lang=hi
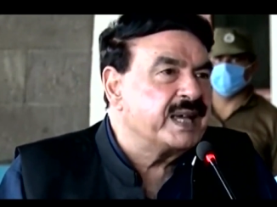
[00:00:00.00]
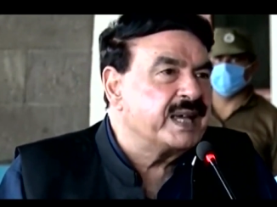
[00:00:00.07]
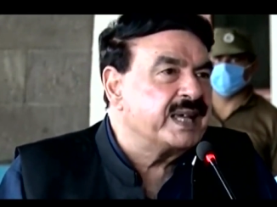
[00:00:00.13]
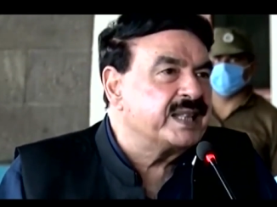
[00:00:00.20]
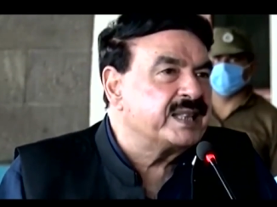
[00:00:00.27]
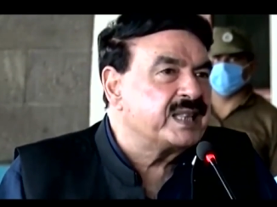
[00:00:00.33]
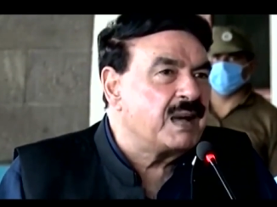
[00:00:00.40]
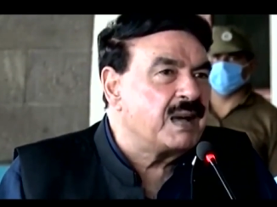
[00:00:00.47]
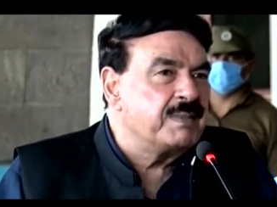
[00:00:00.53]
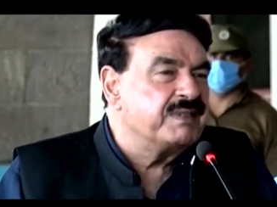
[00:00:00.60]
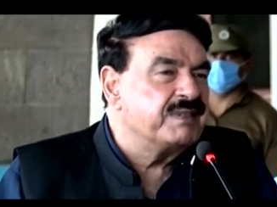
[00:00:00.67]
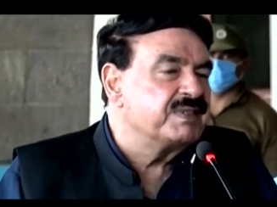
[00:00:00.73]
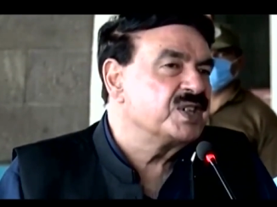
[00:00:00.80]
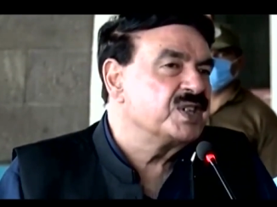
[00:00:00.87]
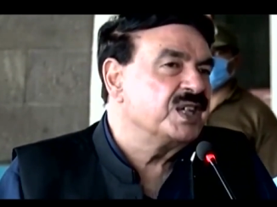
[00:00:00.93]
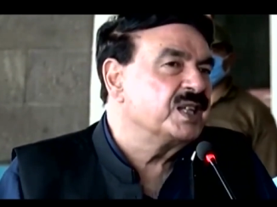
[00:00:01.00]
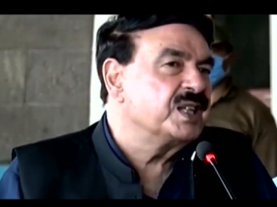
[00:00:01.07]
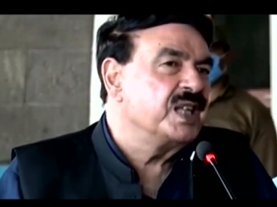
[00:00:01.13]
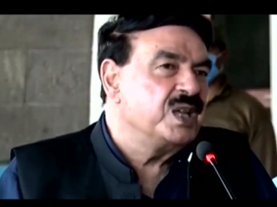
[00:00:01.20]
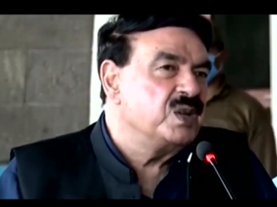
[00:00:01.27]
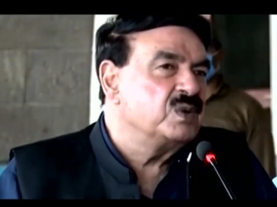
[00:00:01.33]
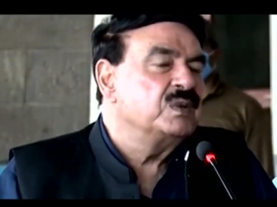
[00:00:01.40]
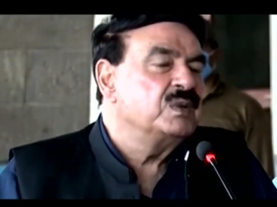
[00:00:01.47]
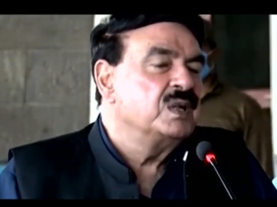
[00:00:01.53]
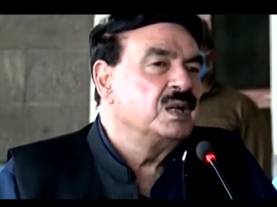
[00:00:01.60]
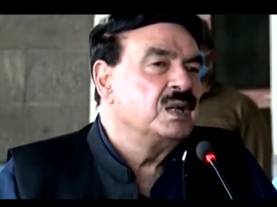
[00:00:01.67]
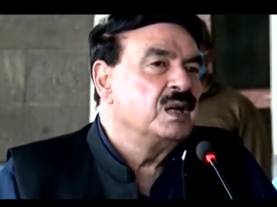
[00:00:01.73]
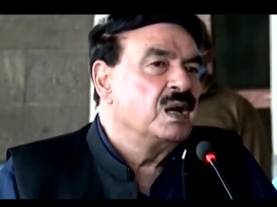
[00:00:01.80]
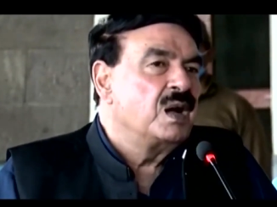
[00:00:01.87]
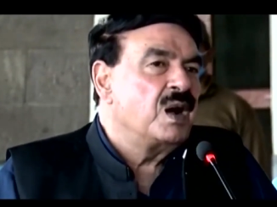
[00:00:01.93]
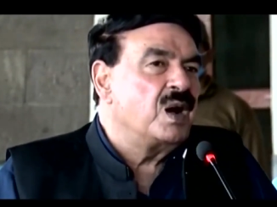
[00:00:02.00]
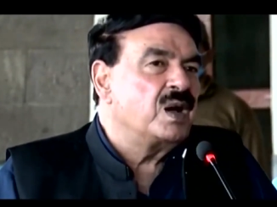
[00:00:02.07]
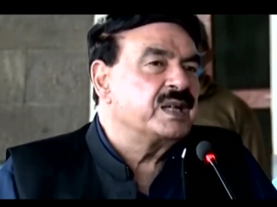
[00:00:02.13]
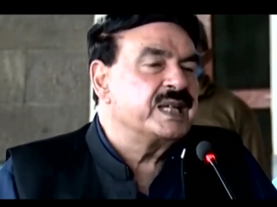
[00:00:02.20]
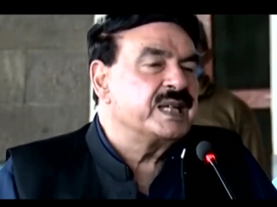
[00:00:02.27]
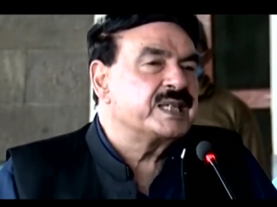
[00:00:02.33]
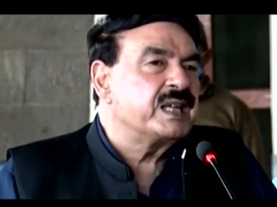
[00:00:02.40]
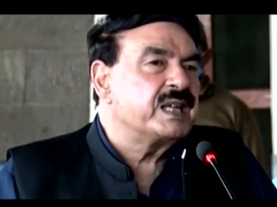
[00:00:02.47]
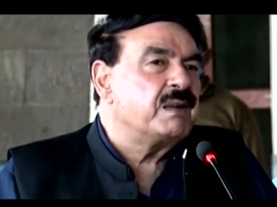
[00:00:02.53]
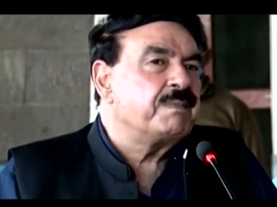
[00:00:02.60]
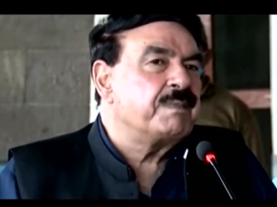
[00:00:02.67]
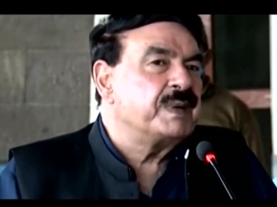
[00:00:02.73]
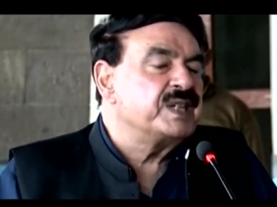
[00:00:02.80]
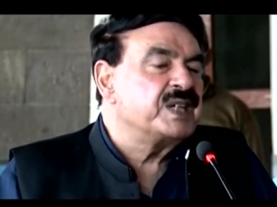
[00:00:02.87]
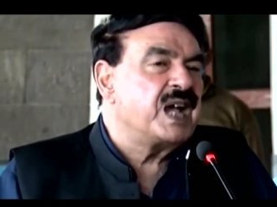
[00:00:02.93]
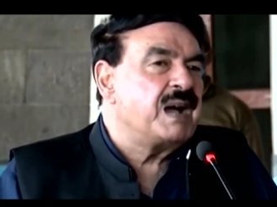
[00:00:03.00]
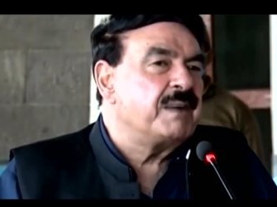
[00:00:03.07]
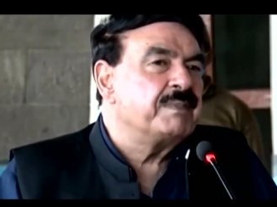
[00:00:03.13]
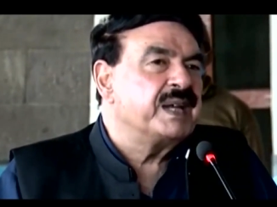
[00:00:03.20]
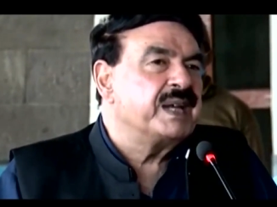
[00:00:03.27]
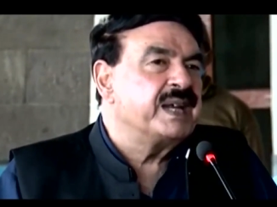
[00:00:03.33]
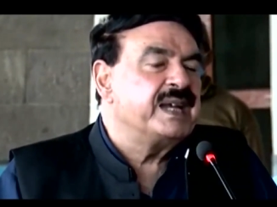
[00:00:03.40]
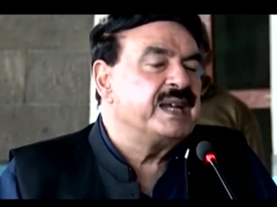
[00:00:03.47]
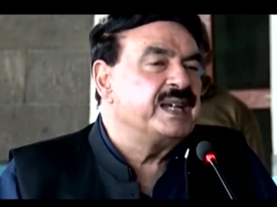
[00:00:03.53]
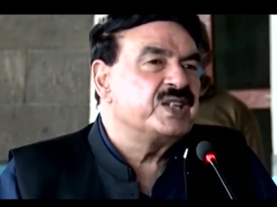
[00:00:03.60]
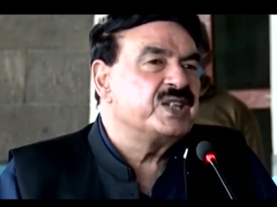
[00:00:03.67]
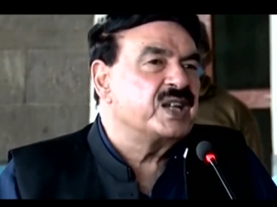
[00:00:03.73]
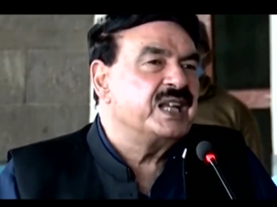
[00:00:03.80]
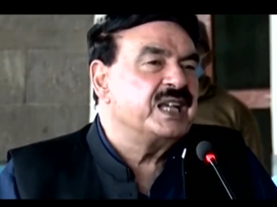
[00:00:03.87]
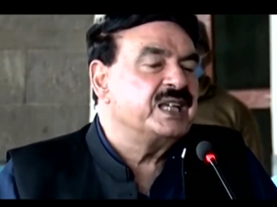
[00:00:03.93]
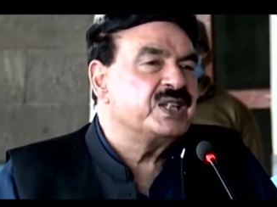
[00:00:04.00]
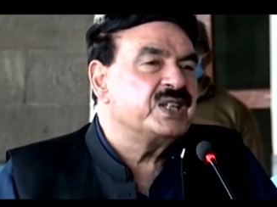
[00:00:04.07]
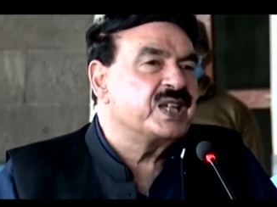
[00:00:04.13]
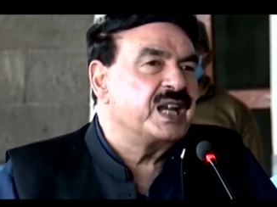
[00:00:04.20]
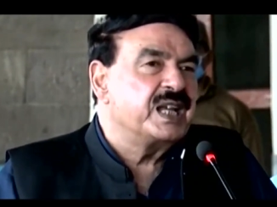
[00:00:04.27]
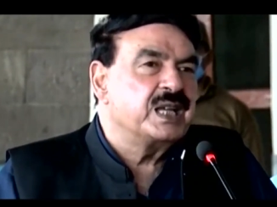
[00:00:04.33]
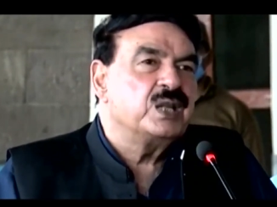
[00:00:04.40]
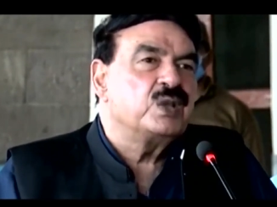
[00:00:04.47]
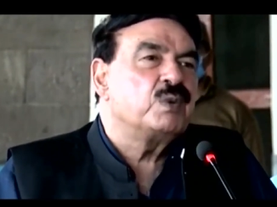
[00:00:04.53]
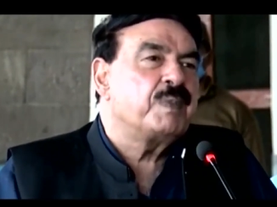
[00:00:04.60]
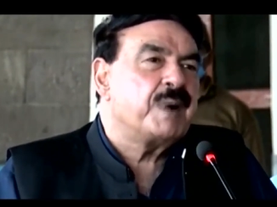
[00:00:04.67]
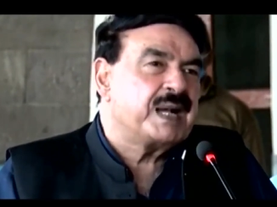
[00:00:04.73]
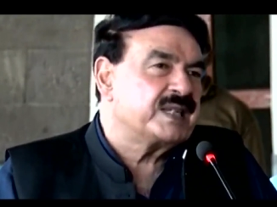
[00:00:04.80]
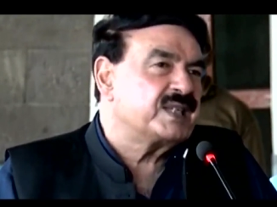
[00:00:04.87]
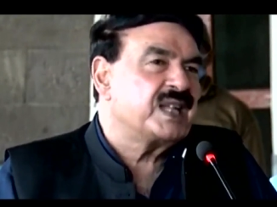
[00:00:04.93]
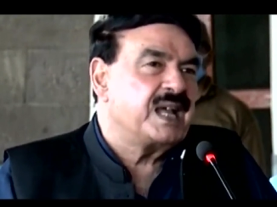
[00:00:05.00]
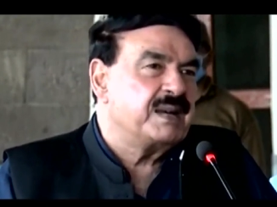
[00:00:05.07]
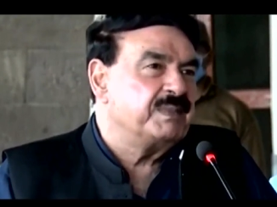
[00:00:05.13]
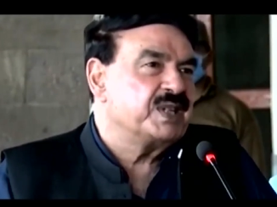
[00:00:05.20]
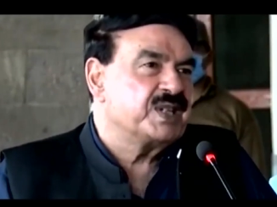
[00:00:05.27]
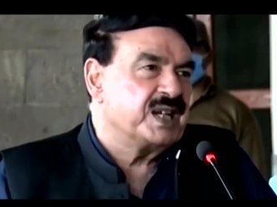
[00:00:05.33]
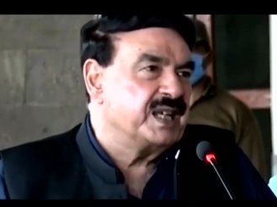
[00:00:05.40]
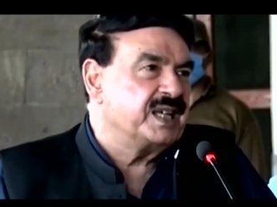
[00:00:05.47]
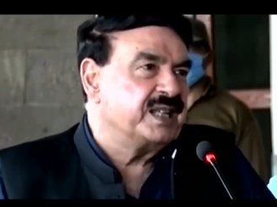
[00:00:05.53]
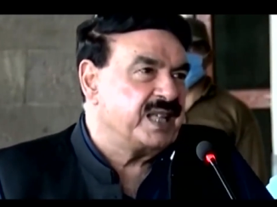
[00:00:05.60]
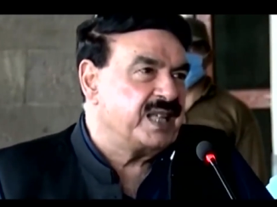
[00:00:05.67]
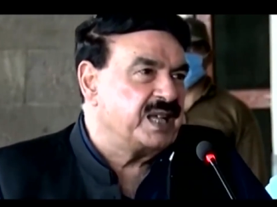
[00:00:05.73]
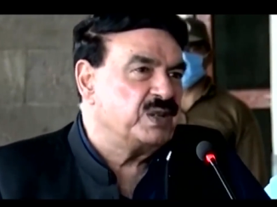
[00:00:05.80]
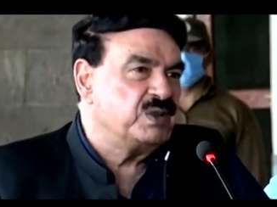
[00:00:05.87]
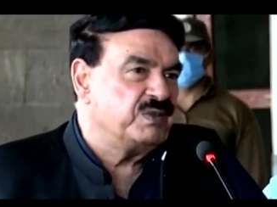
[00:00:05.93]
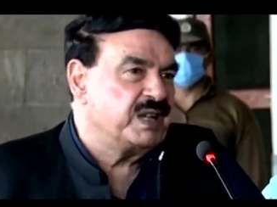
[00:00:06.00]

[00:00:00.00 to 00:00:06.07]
के ताबे वज़ीर नहीं हूँ और ये सिर्फ पंजाब में रेल नहीं चलेगी चलेगी तो पाकिस्तान में चलेगी थैंक यू वेरी